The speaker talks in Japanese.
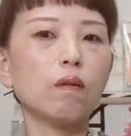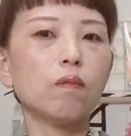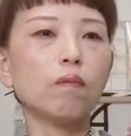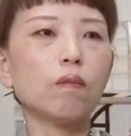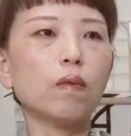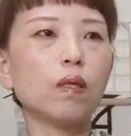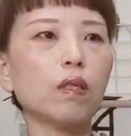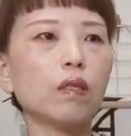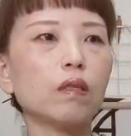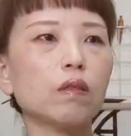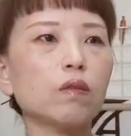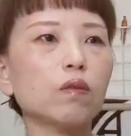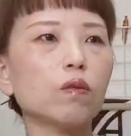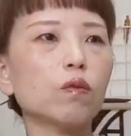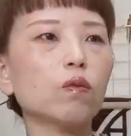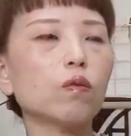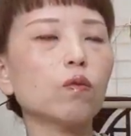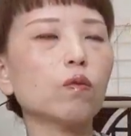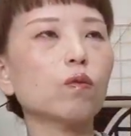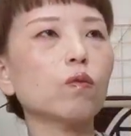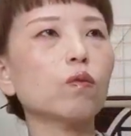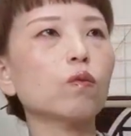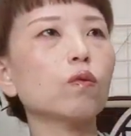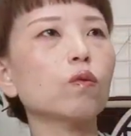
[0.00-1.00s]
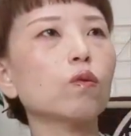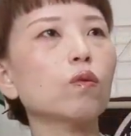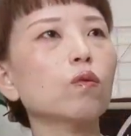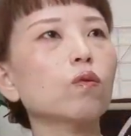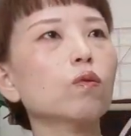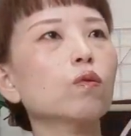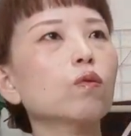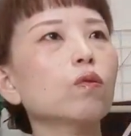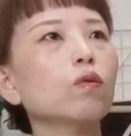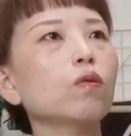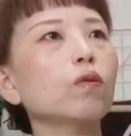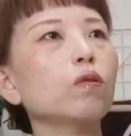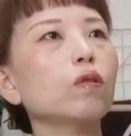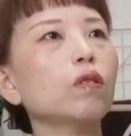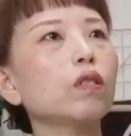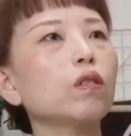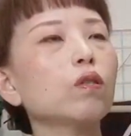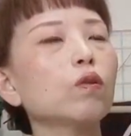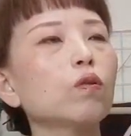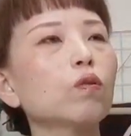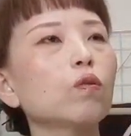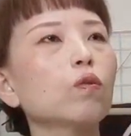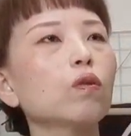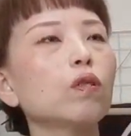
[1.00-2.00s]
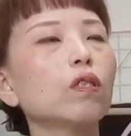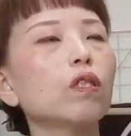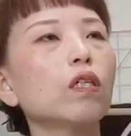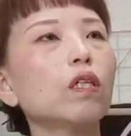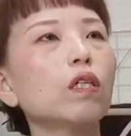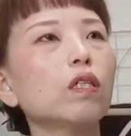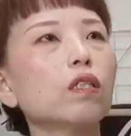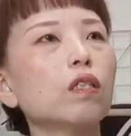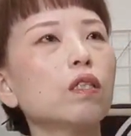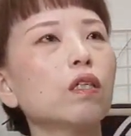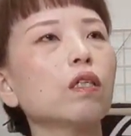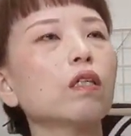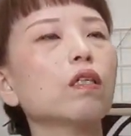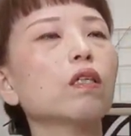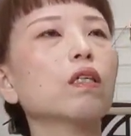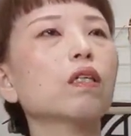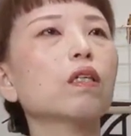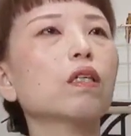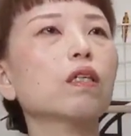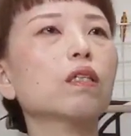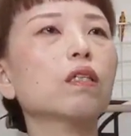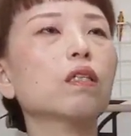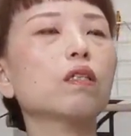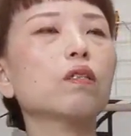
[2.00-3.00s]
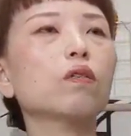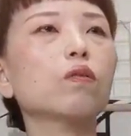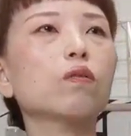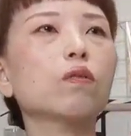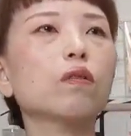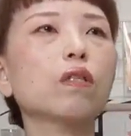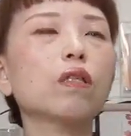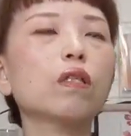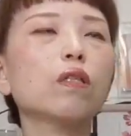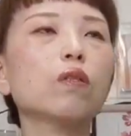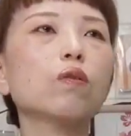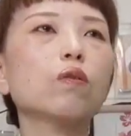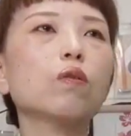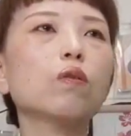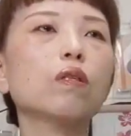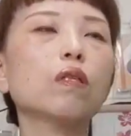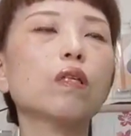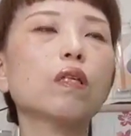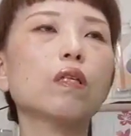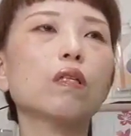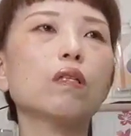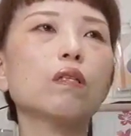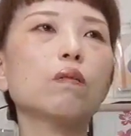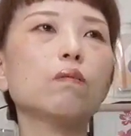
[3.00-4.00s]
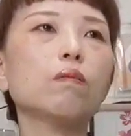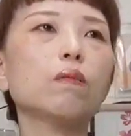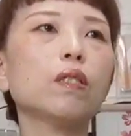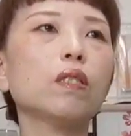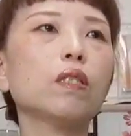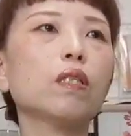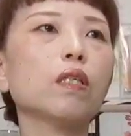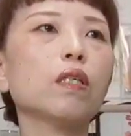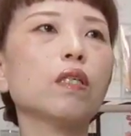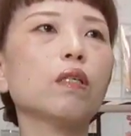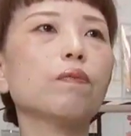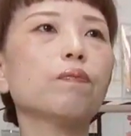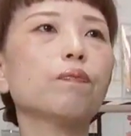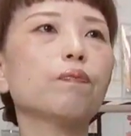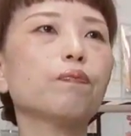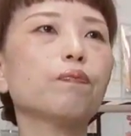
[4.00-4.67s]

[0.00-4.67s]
まあその要するにちょうどいいかったからなんですよね、いろんな意味で。